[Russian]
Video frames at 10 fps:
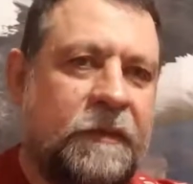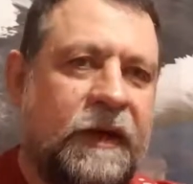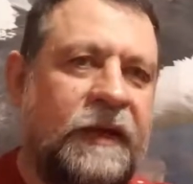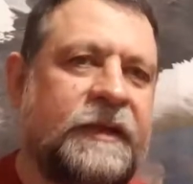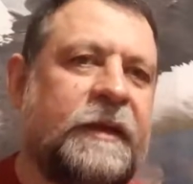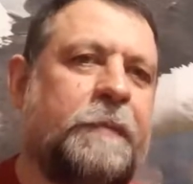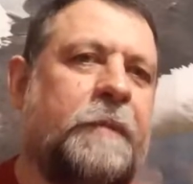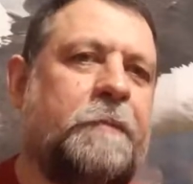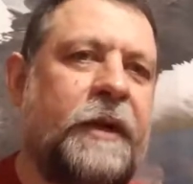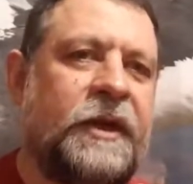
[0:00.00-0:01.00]
молиться по
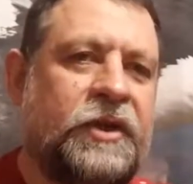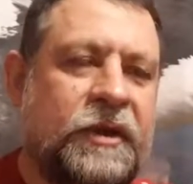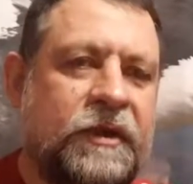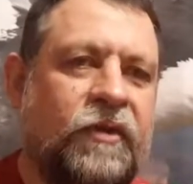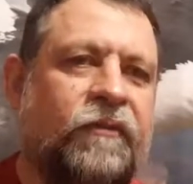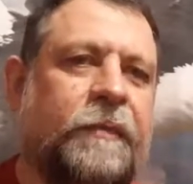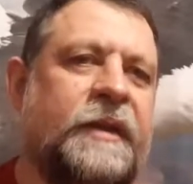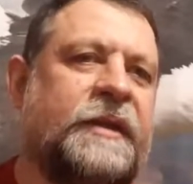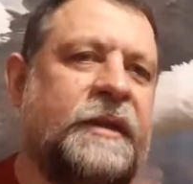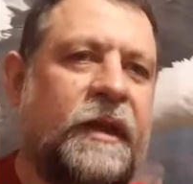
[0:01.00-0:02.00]
5 часов, по
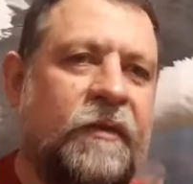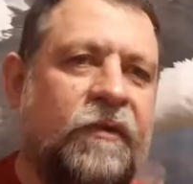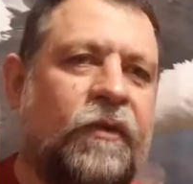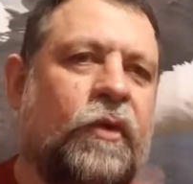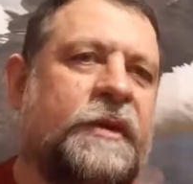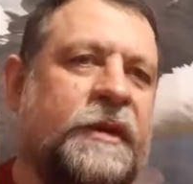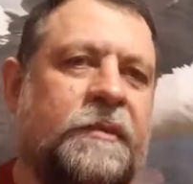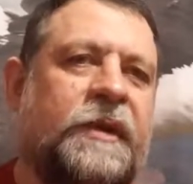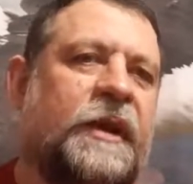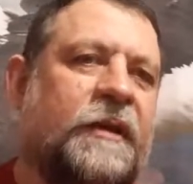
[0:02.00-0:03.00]
7,
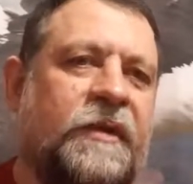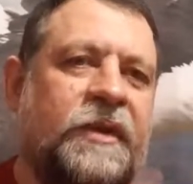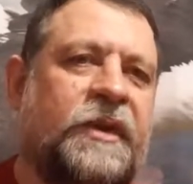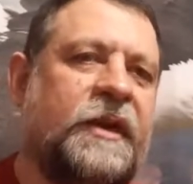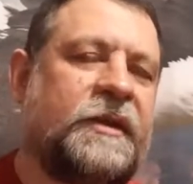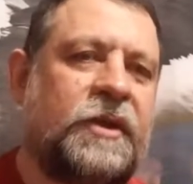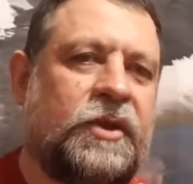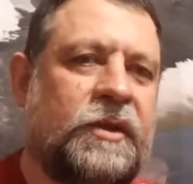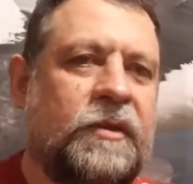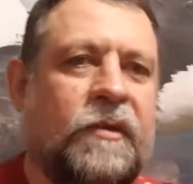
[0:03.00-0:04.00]
8, 9, 10
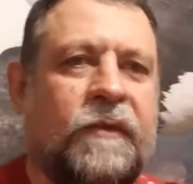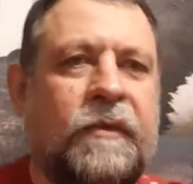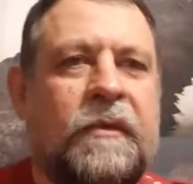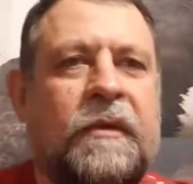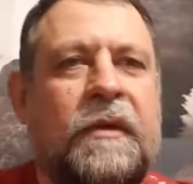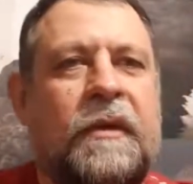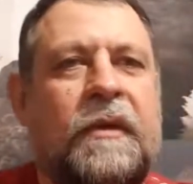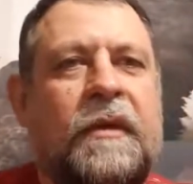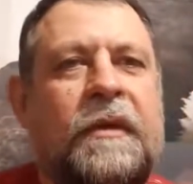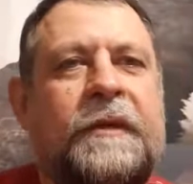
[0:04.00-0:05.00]
часов –
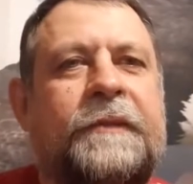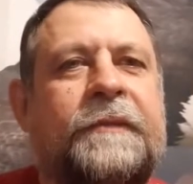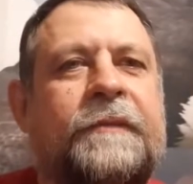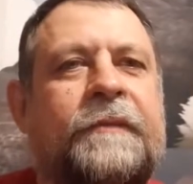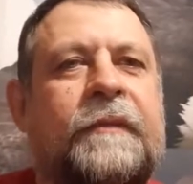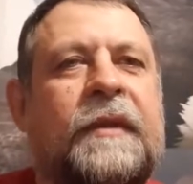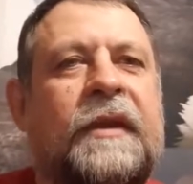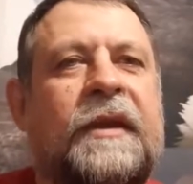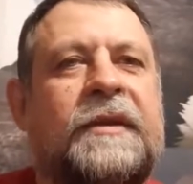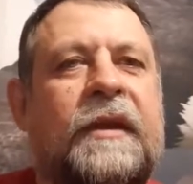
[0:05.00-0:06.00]

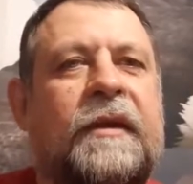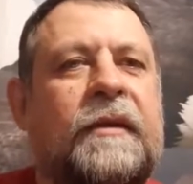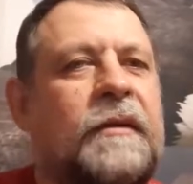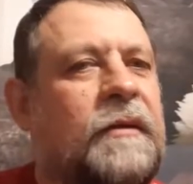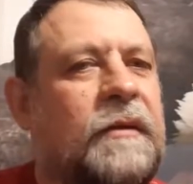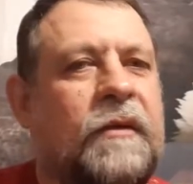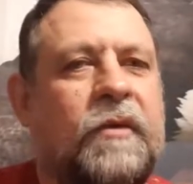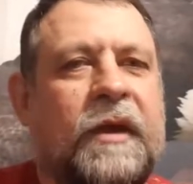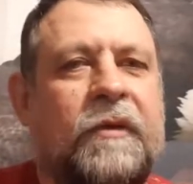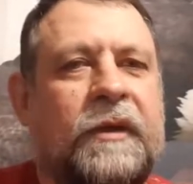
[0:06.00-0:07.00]
если
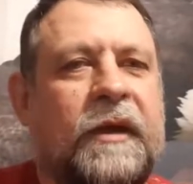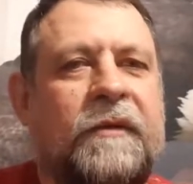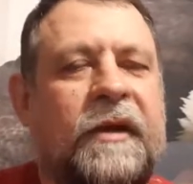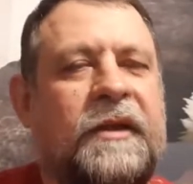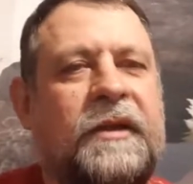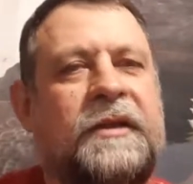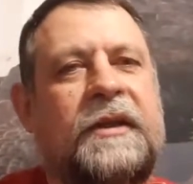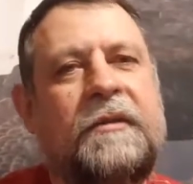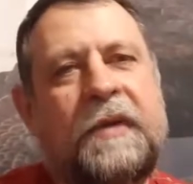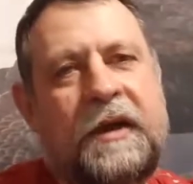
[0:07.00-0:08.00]
у кого-то хватит
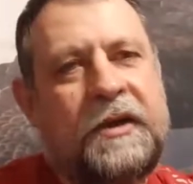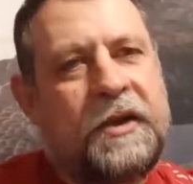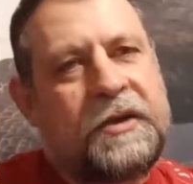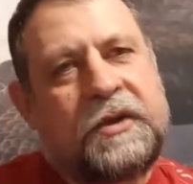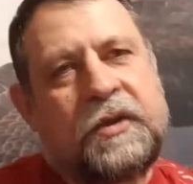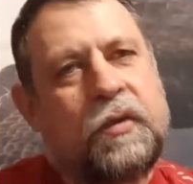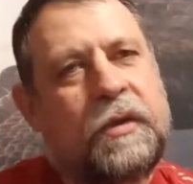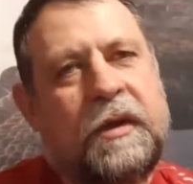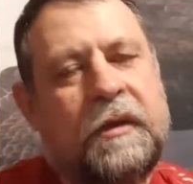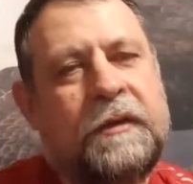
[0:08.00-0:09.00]
сил, молитесь
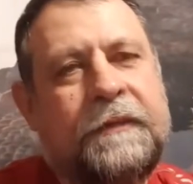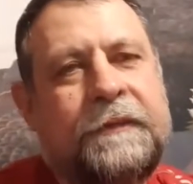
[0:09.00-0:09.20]
сутки.